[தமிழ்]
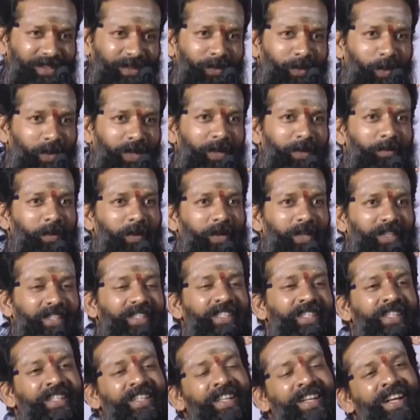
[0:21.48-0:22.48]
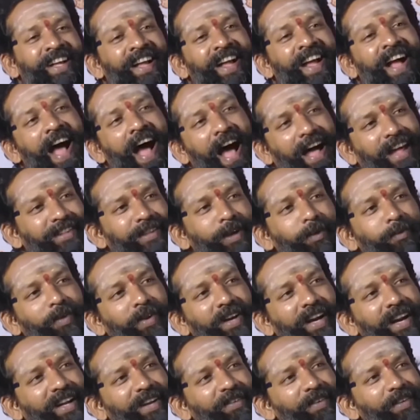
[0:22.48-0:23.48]
கூட்டிகிட்டு போனது
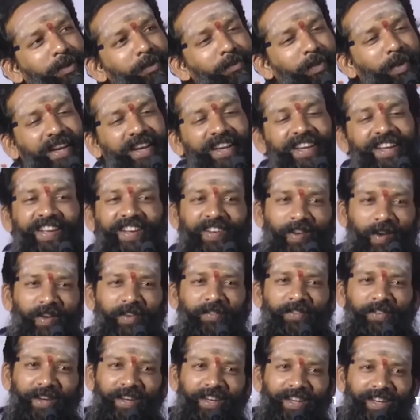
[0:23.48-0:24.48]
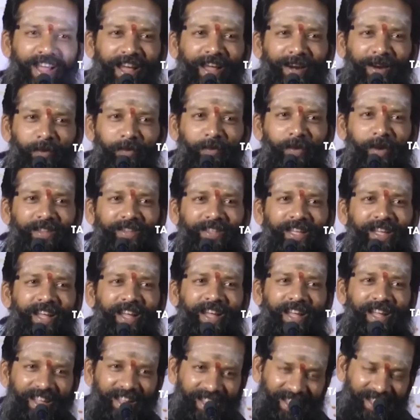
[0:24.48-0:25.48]
அதுக்கப்புறம் எனக்கு வந்து பெரிய கான்ஃபிடென்ட் யாருன்னு பார்த்தா
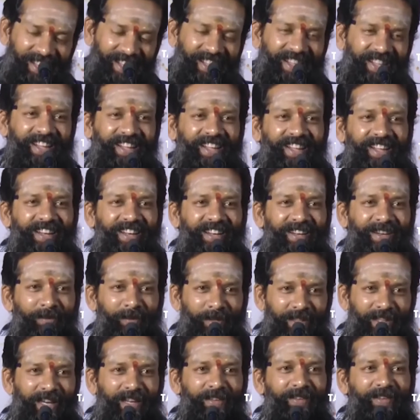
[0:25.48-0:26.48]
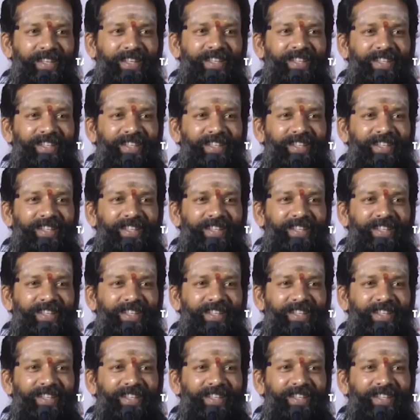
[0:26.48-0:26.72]
நம்ம தலைவர்